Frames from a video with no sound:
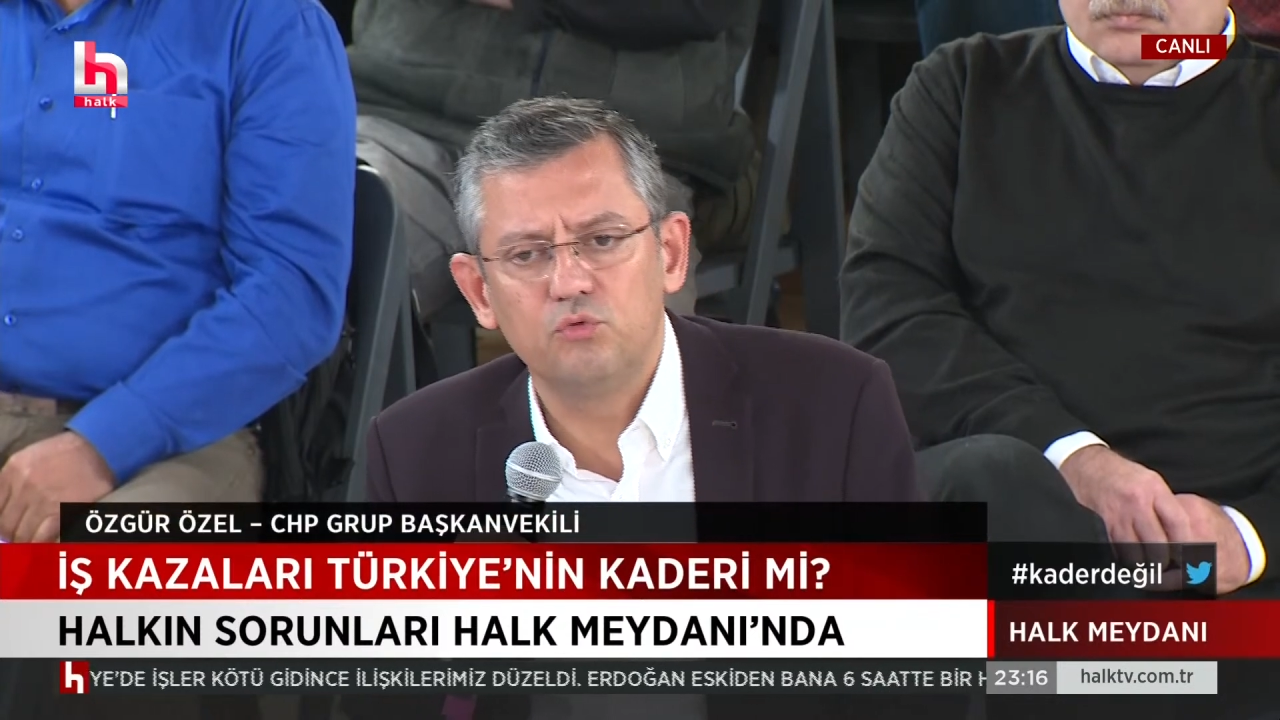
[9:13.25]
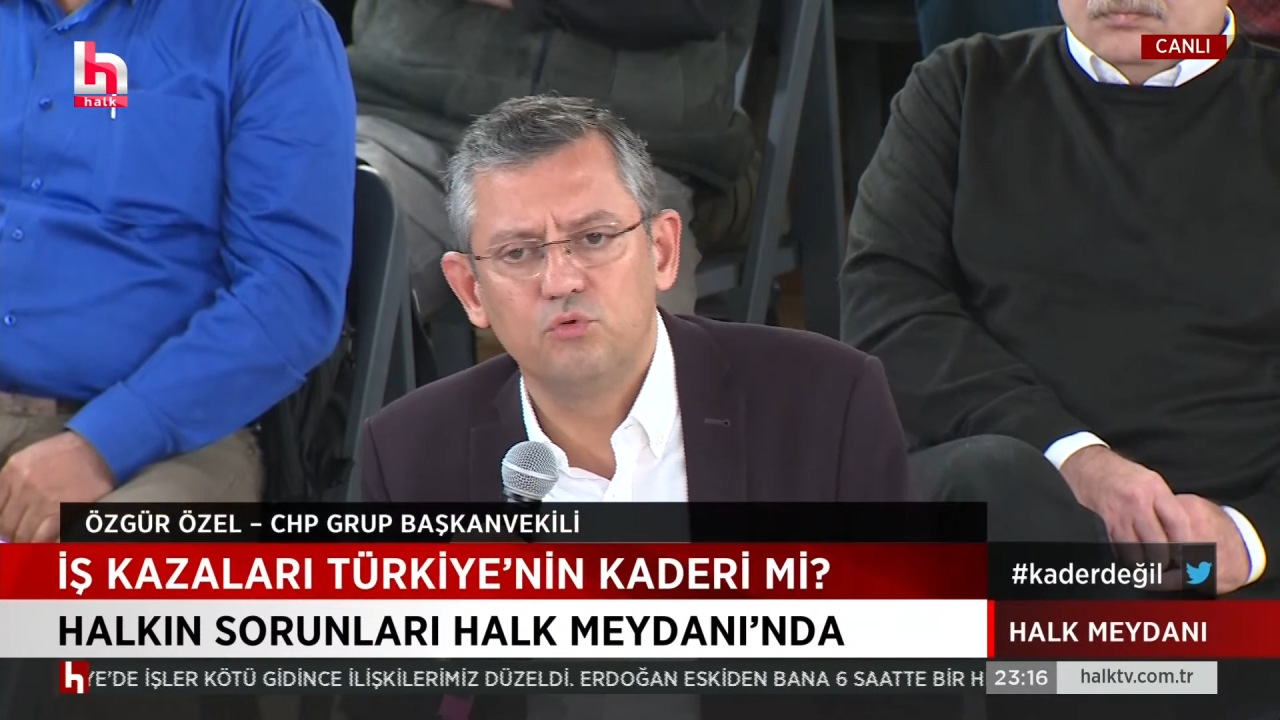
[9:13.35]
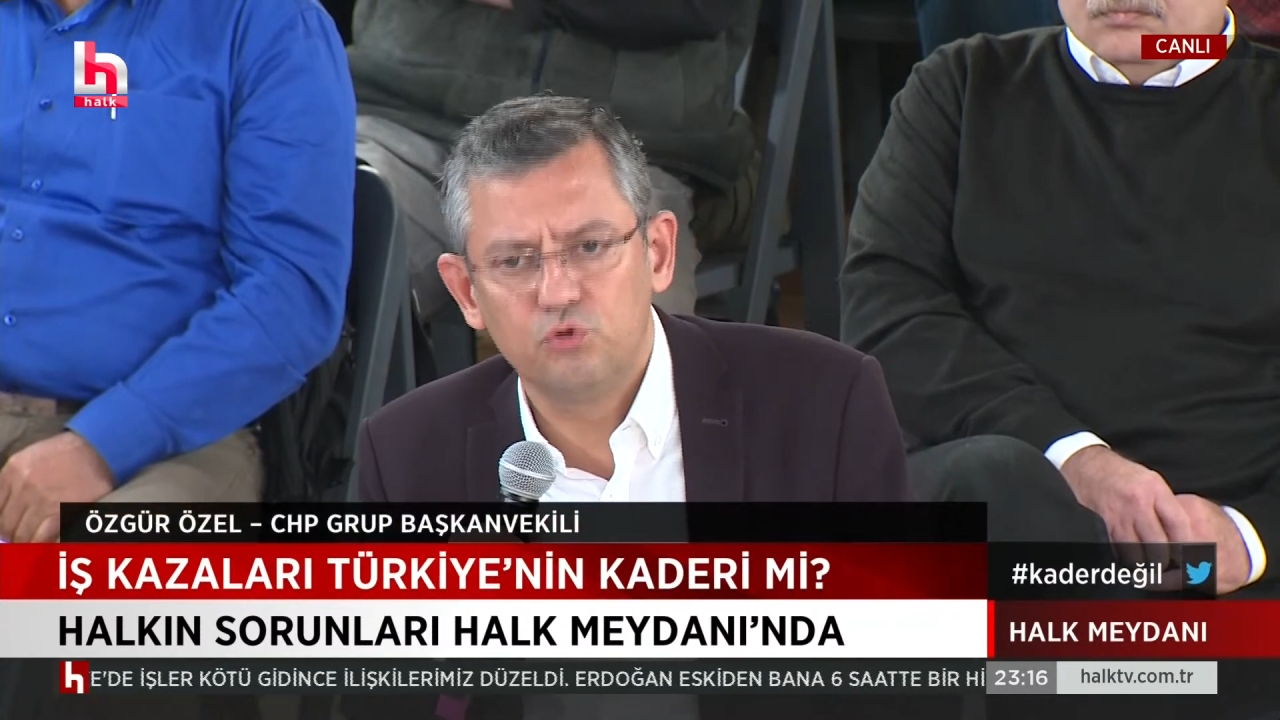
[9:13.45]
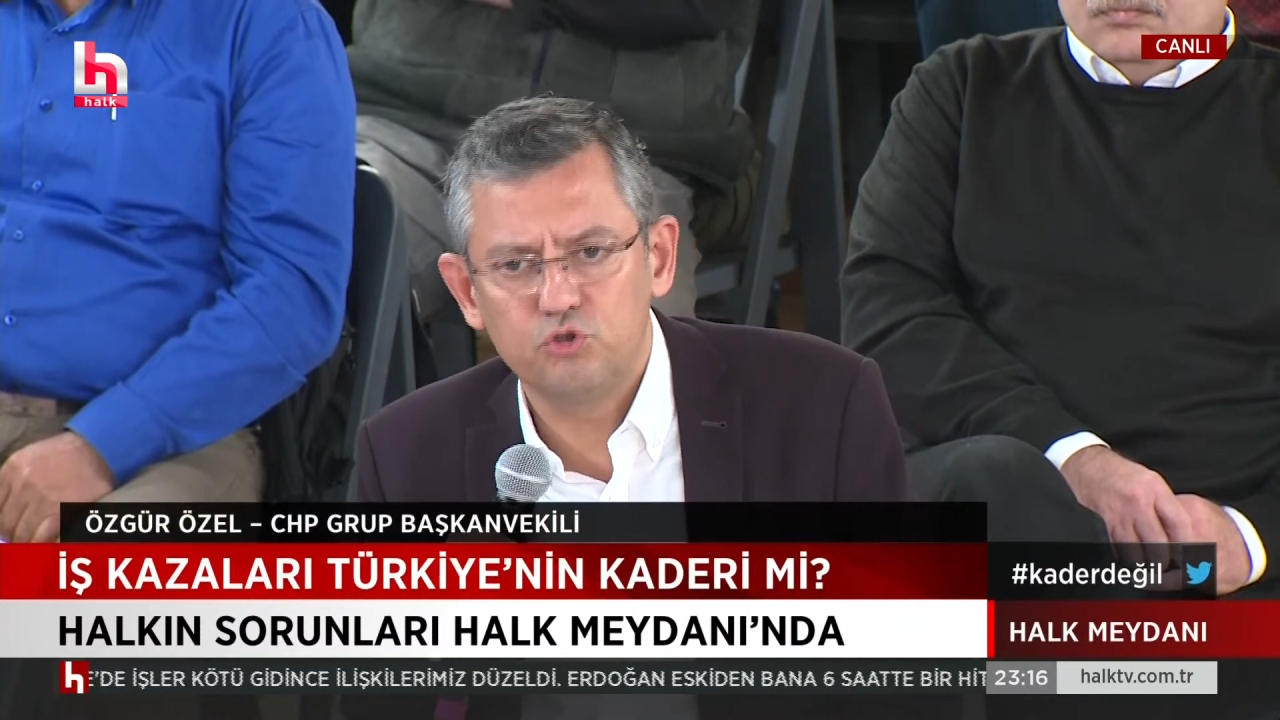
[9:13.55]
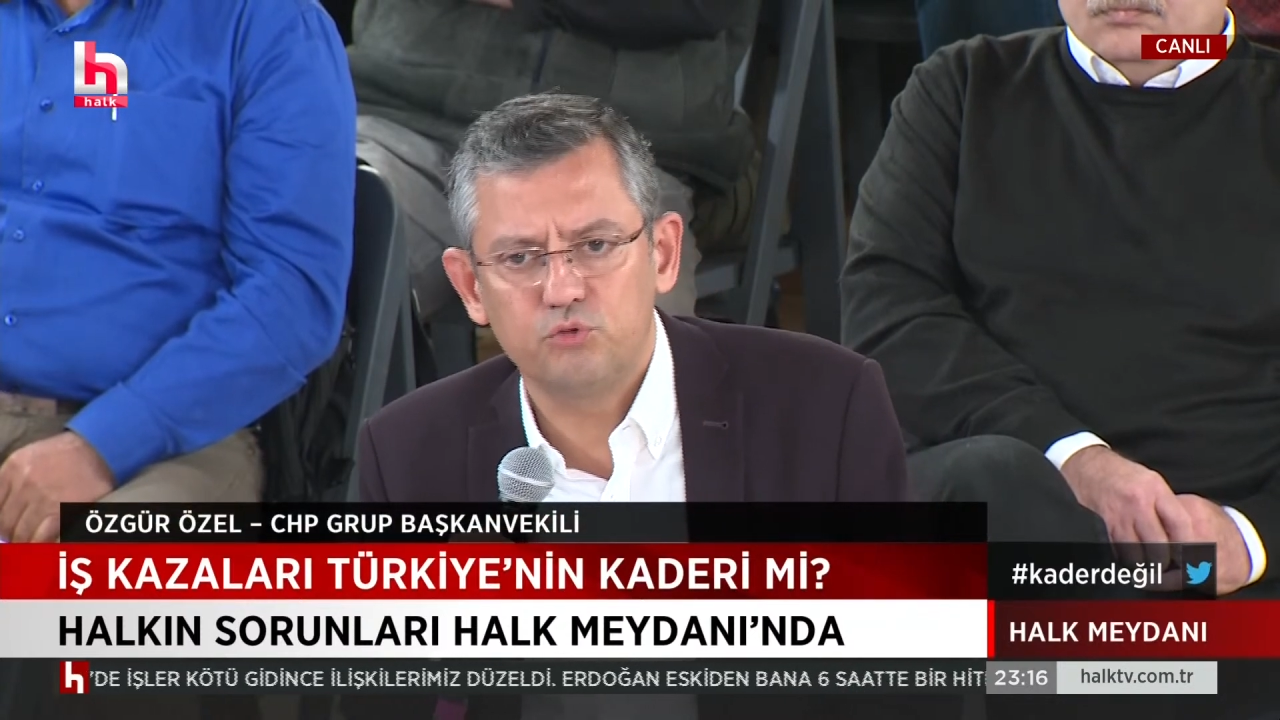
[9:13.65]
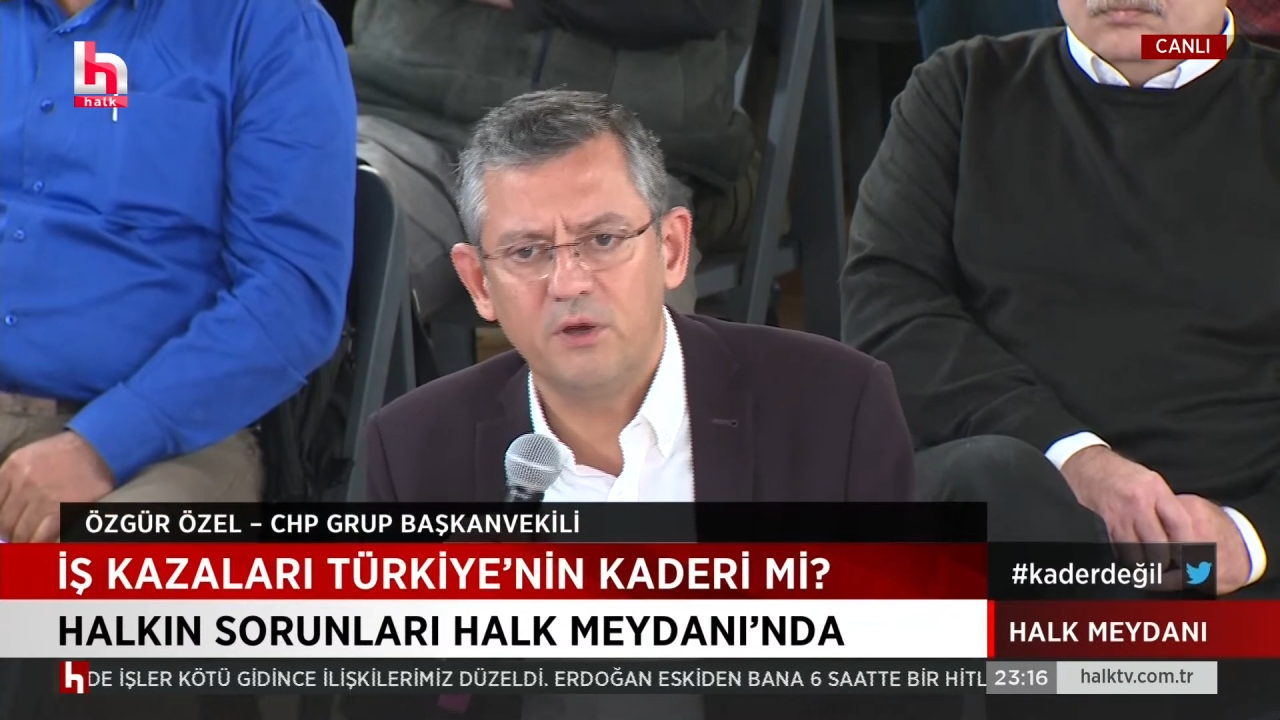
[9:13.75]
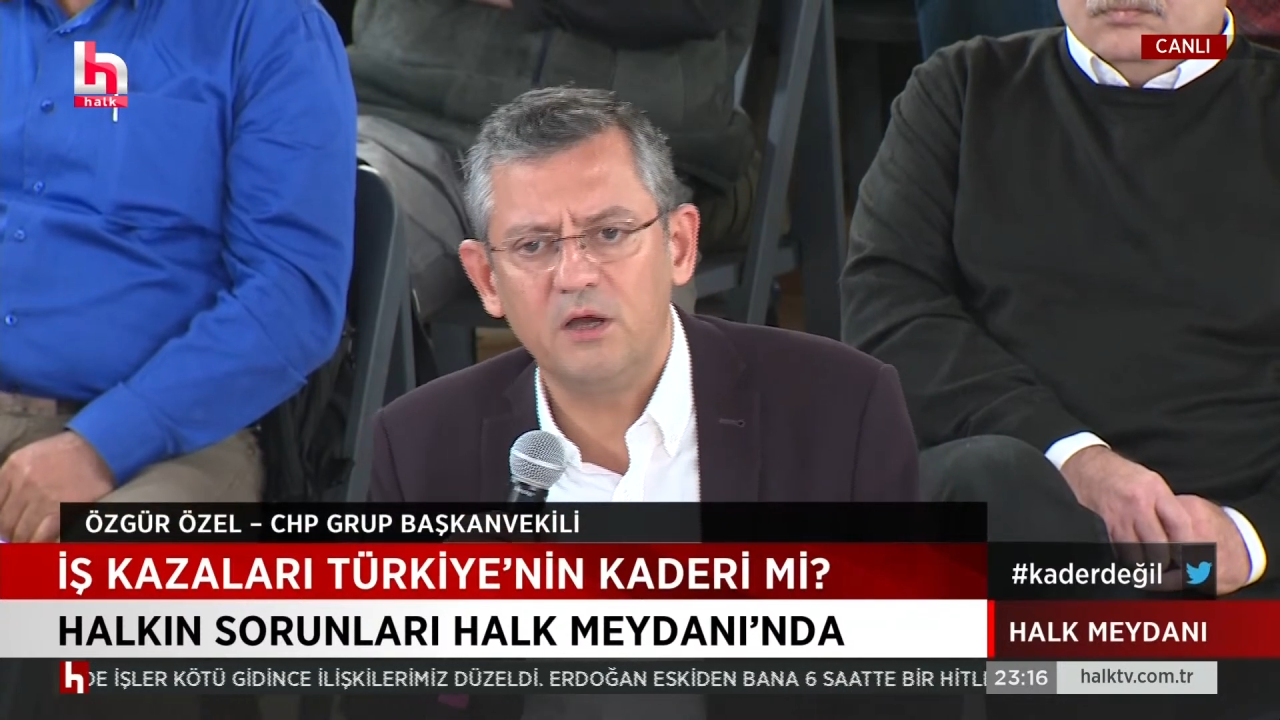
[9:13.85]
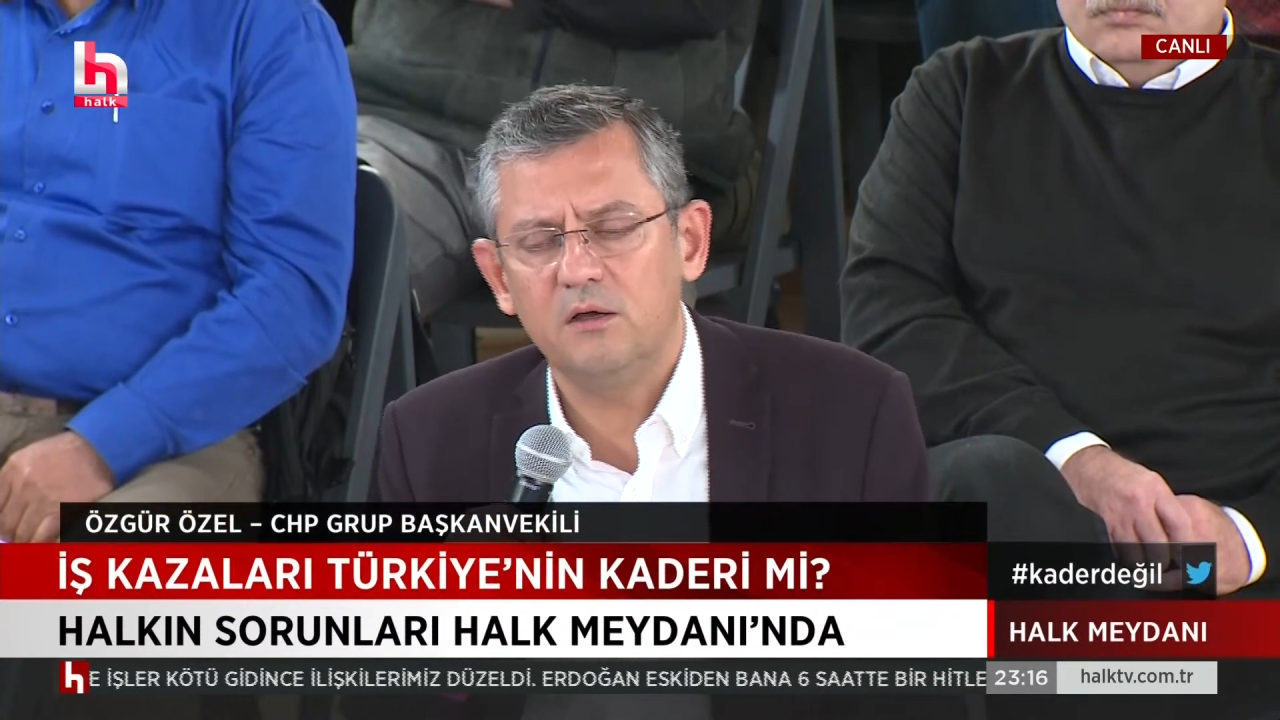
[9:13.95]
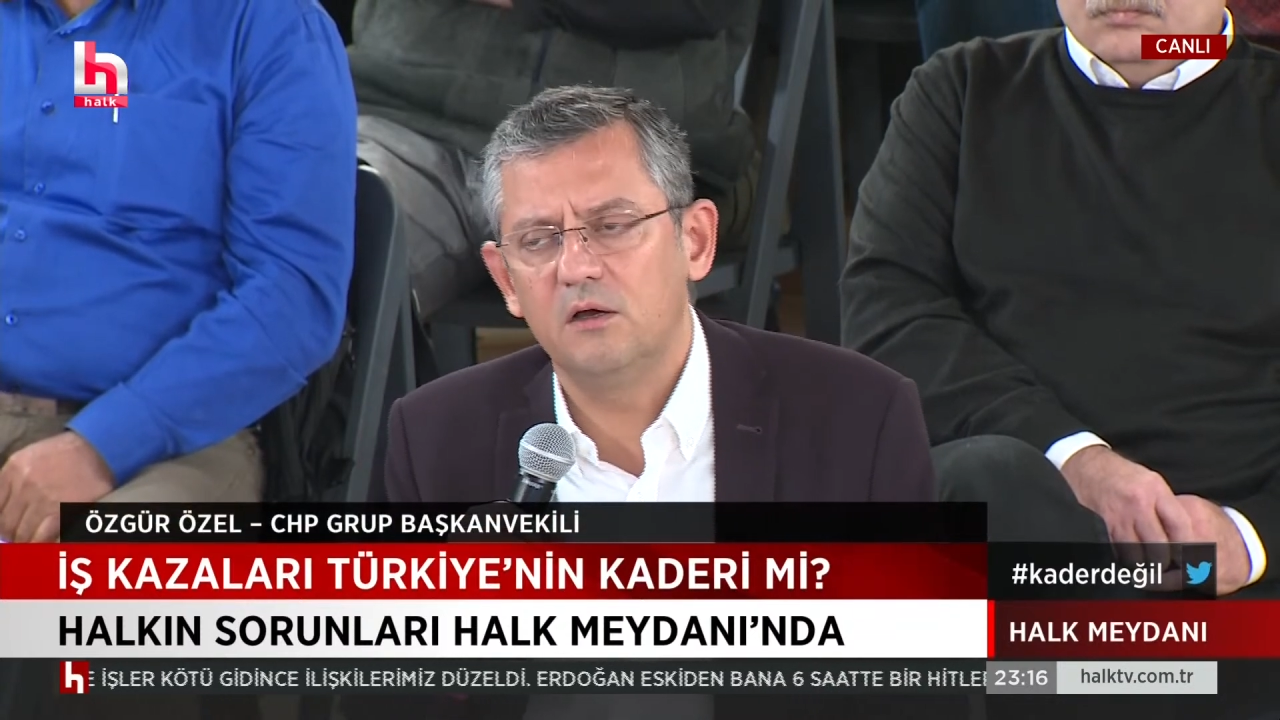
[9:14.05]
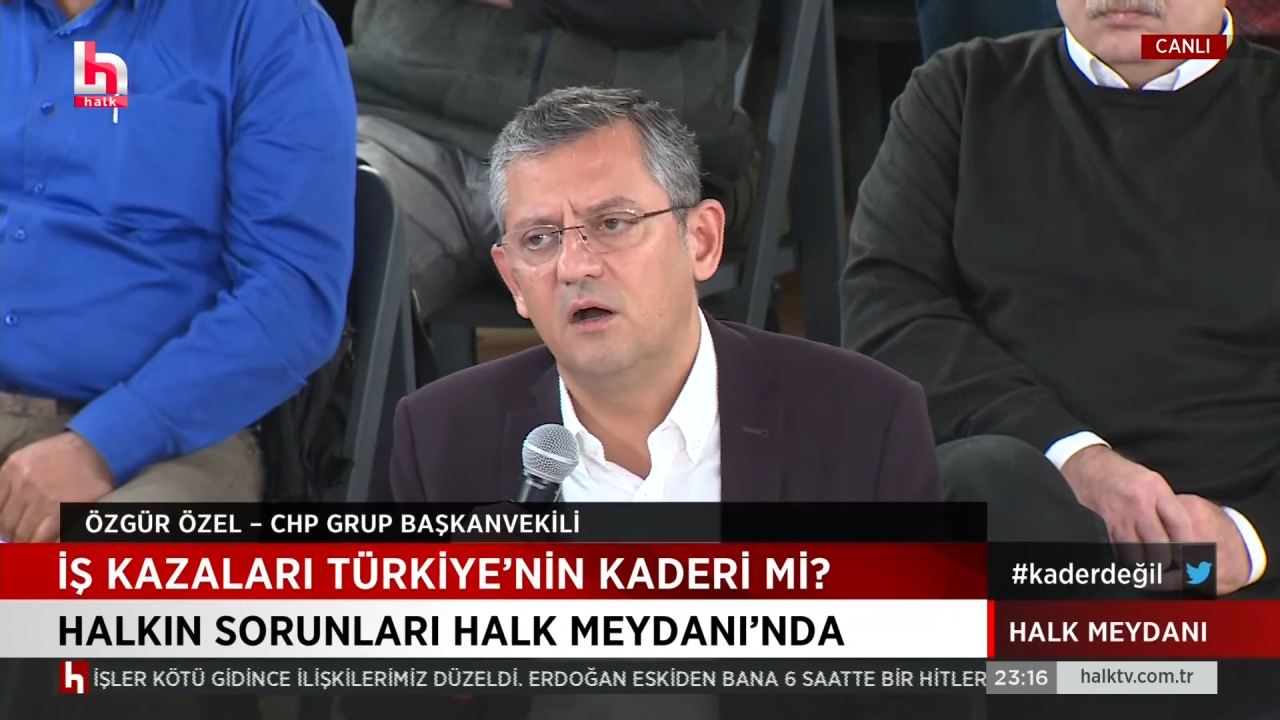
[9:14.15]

duruşma